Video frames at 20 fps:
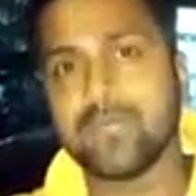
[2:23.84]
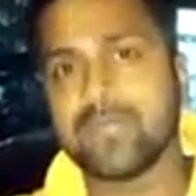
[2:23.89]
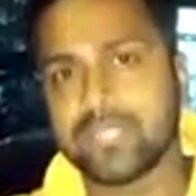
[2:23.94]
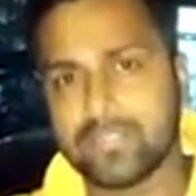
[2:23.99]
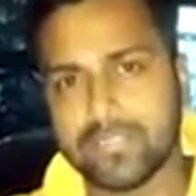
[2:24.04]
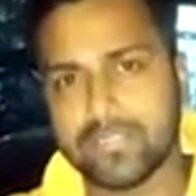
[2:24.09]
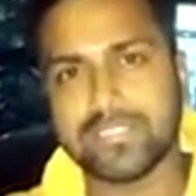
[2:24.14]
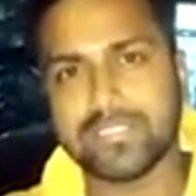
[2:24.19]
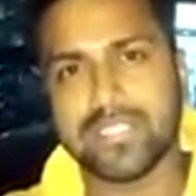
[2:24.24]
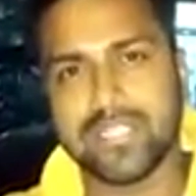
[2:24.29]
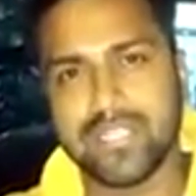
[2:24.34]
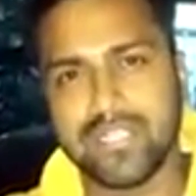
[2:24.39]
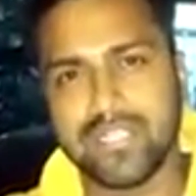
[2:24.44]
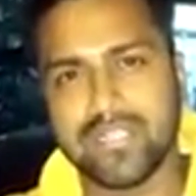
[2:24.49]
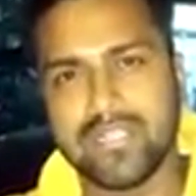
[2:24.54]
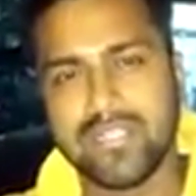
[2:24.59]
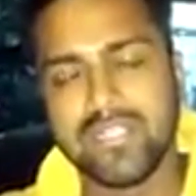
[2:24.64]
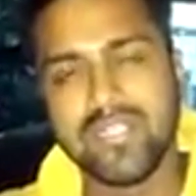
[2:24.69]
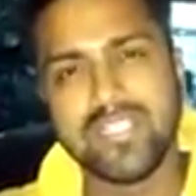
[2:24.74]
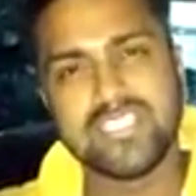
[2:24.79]
పక్కలో పనికి
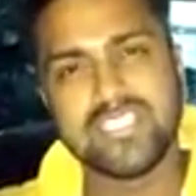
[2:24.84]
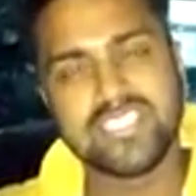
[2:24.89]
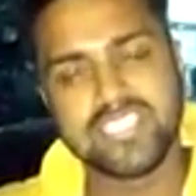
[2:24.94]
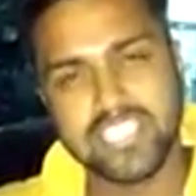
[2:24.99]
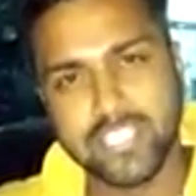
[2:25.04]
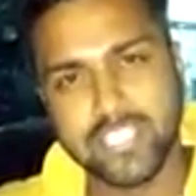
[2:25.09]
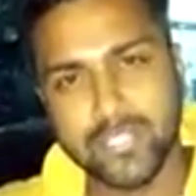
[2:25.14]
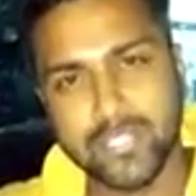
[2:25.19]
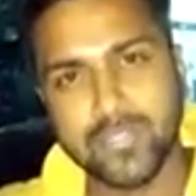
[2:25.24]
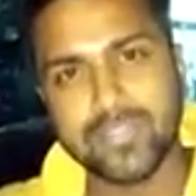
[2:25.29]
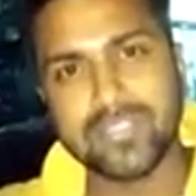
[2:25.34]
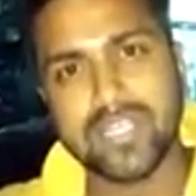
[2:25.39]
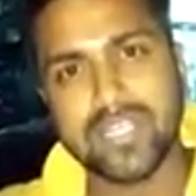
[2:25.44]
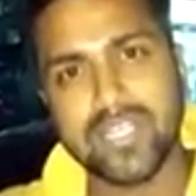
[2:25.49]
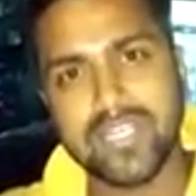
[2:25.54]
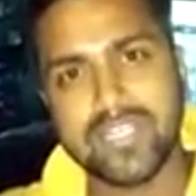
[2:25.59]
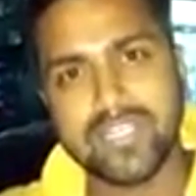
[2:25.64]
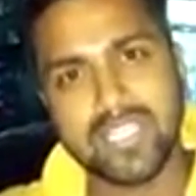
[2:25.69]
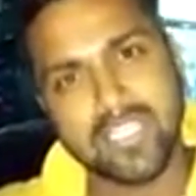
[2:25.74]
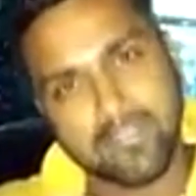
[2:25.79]
వస్తారా
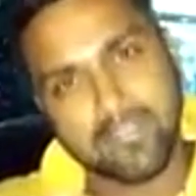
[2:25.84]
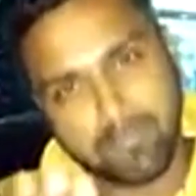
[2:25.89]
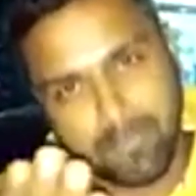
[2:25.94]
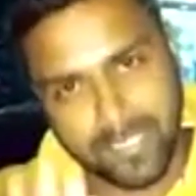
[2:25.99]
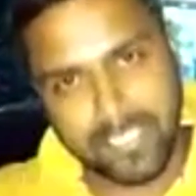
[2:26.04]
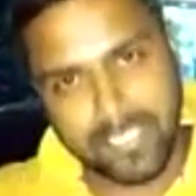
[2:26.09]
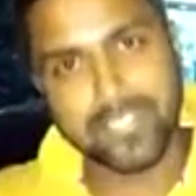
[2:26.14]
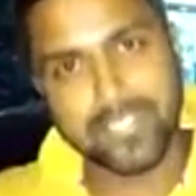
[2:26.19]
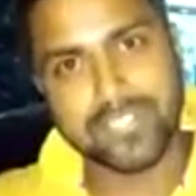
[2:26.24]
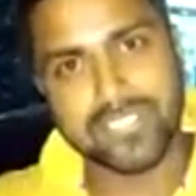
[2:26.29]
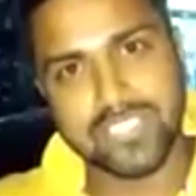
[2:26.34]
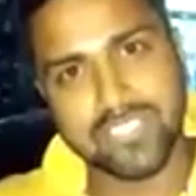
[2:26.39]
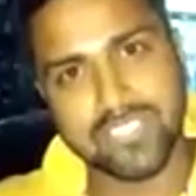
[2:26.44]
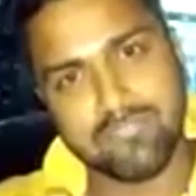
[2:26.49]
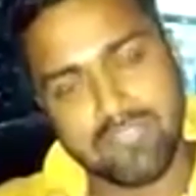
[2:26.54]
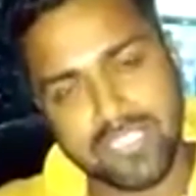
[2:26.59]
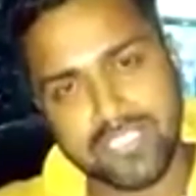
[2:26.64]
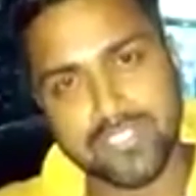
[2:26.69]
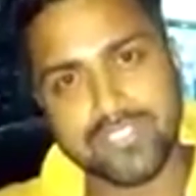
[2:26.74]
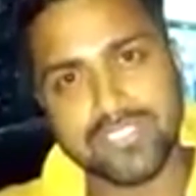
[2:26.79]
సిగ్గుందా నీకు వయసు
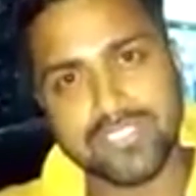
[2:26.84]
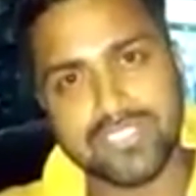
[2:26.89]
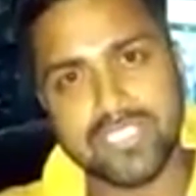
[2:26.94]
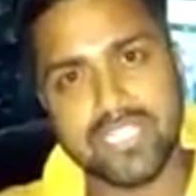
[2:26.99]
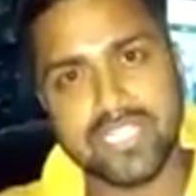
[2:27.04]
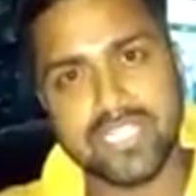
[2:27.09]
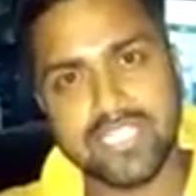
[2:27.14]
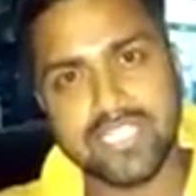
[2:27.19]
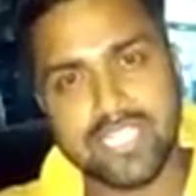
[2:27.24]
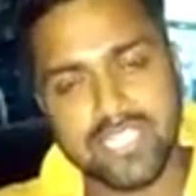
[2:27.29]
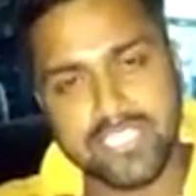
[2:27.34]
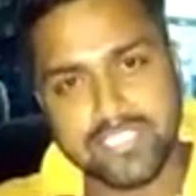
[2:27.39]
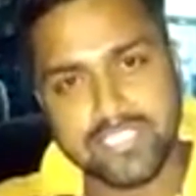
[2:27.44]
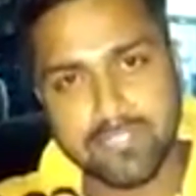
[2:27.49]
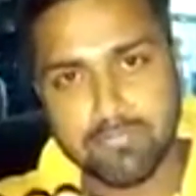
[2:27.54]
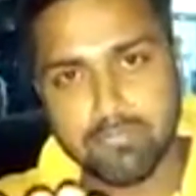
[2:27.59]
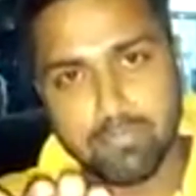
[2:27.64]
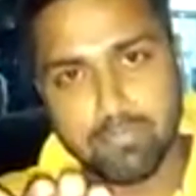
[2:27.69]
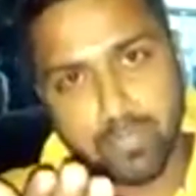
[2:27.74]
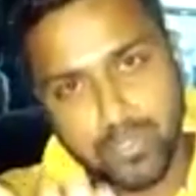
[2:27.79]
వచ్చింది వయసు వచ్చిందే కానీ
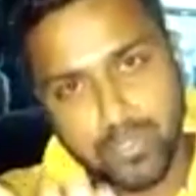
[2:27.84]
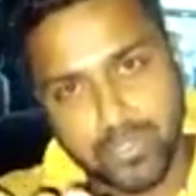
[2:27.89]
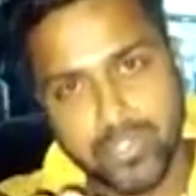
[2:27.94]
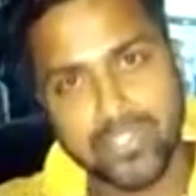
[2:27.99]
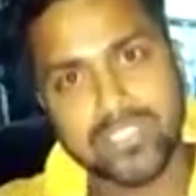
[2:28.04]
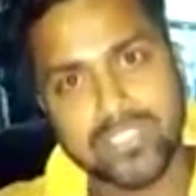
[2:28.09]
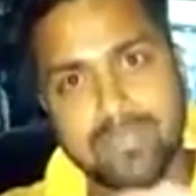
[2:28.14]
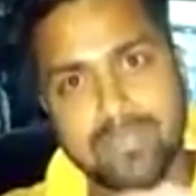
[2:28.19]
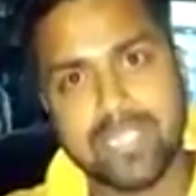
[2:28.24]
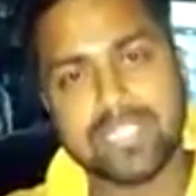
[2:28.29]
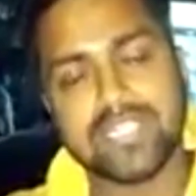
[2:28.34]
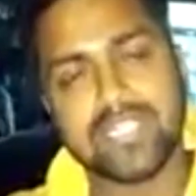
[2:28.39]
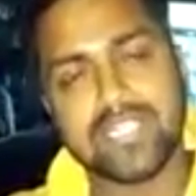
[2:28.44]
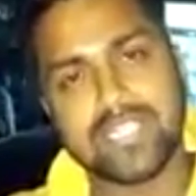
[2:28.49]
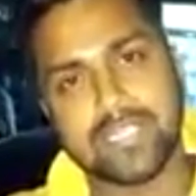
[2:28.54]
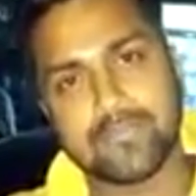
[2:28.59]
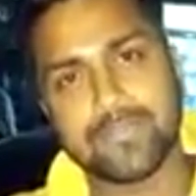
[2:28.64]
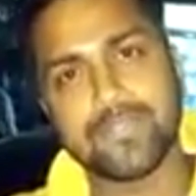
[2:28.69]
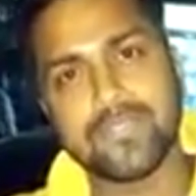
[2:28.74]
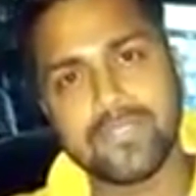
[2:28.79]
కనీసం బుద్ధున్న
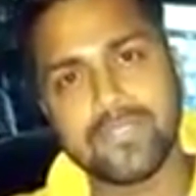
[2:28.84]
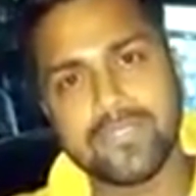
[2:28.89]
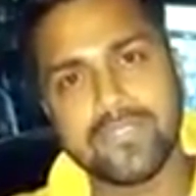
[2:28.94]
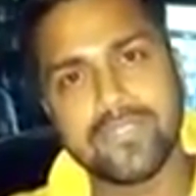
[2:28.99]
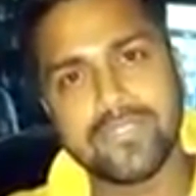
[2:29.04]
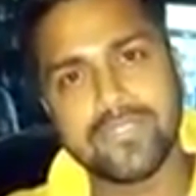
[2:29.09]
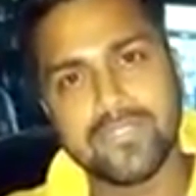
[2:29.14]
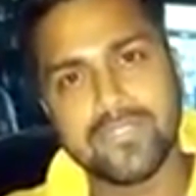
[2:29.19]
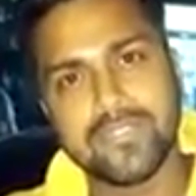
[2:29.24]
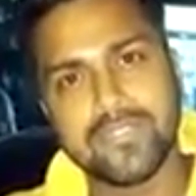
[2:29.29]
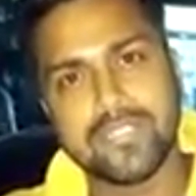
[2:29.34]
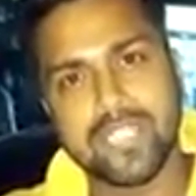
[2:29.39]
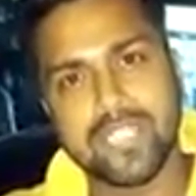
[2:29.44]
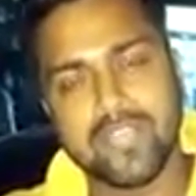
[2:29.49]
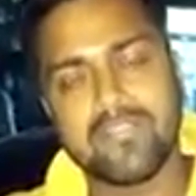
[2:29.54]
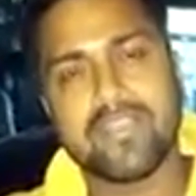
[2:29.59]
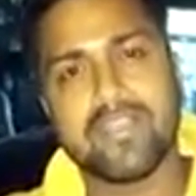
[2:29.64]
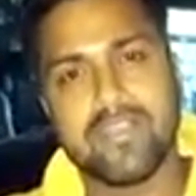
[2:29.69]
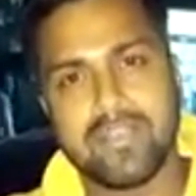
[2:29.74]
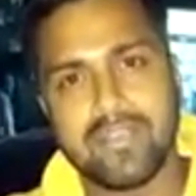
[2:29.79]
మాట్లాడేటప్పుడు
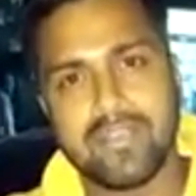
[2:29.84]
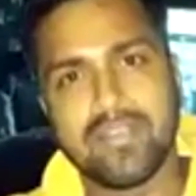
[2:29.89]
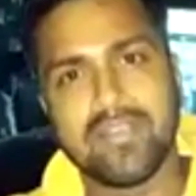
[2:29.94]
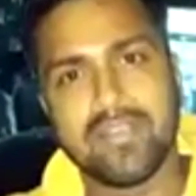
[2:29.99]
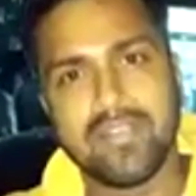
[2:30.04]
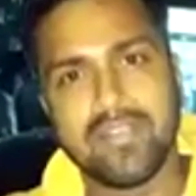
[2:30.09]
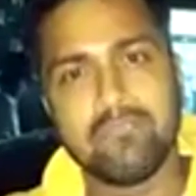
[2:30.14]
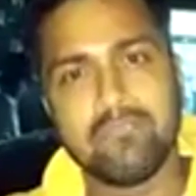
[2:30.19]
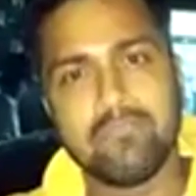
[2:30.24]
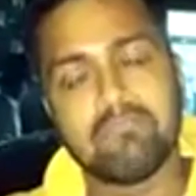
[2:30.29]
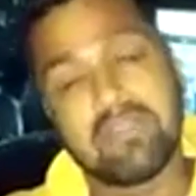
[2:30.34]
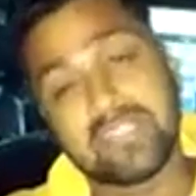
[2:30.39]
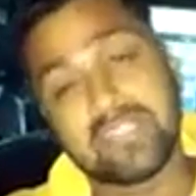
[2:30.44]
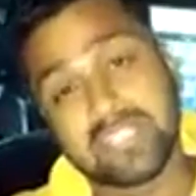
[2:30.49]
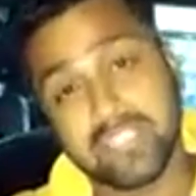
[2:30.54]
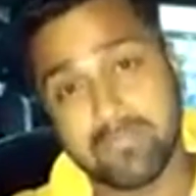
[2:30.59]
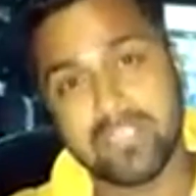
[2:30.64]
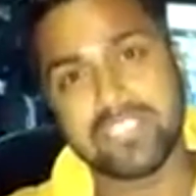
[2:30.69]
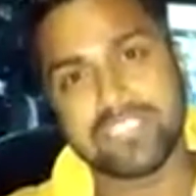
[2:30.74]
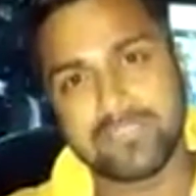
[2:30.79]
ఏమయ్యా
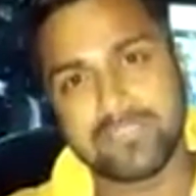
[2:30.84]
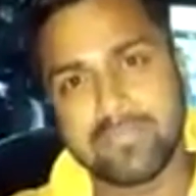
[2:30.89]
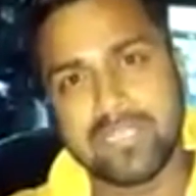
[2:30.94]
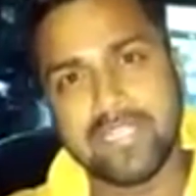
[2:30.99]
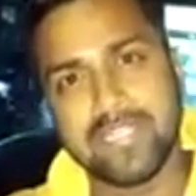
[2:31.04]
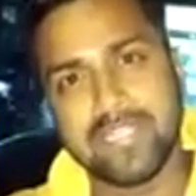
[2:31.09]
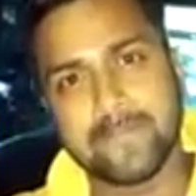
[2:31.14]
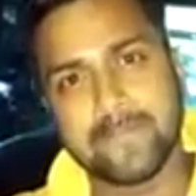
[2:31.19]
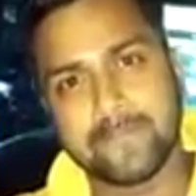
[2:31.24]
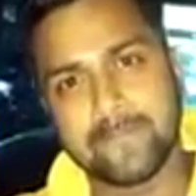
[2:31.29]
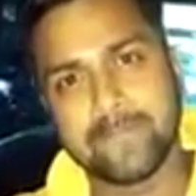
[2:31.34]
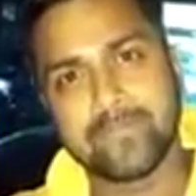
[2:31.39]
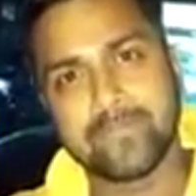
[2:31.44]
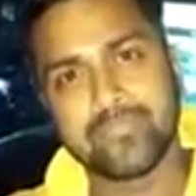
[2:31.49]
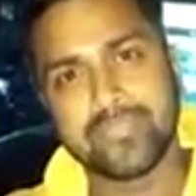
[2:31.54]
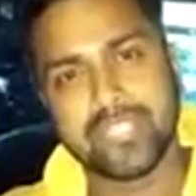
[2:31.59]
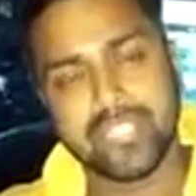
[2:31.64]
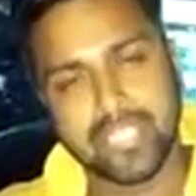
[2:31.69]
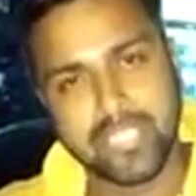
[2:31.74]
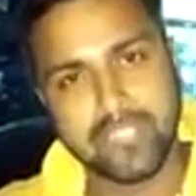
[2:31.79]
పెద్ద మనిషి మళ్ళీ
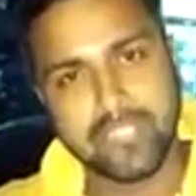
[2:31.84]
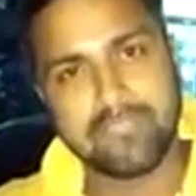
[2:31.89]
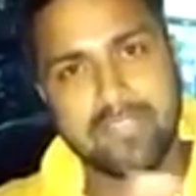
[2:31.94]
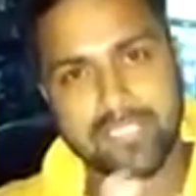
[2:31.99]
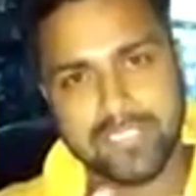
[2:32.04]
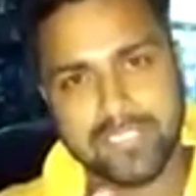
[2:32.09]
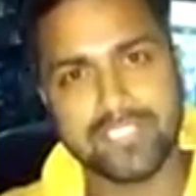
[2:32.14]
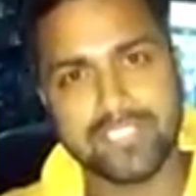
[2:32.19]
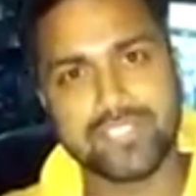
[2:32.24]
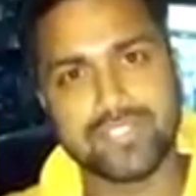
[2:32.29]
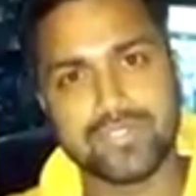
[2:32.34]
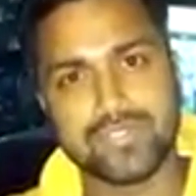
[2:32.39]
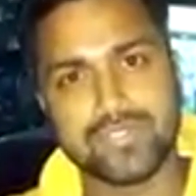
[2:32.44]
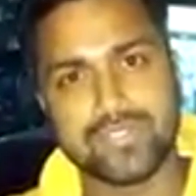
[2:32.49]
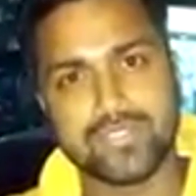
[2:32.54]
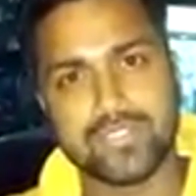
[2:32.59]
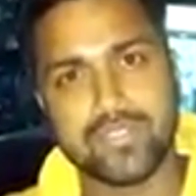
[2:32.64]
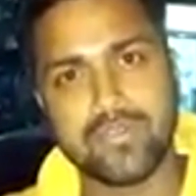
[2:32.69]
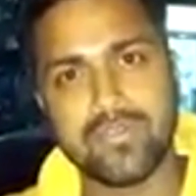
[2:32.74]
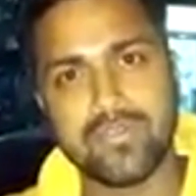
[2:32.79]
ఎన్ని ఫంక్షన్స్
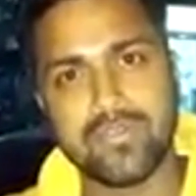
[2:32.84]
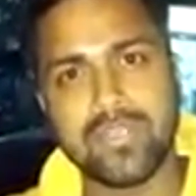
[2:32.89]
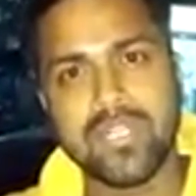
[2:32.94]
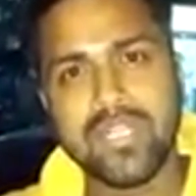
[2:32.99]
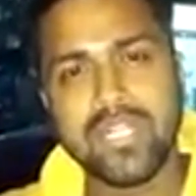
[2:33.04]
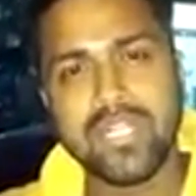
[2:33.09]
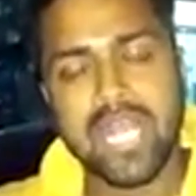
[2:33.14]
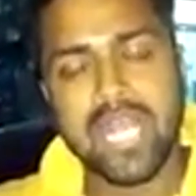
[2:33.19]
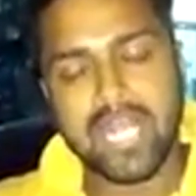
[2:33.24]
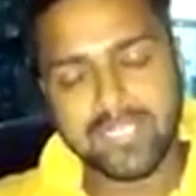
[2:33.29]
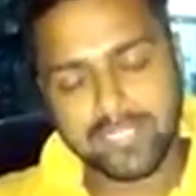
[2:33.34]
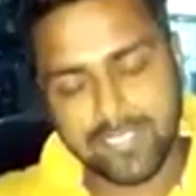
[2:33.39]
చూసుంటావు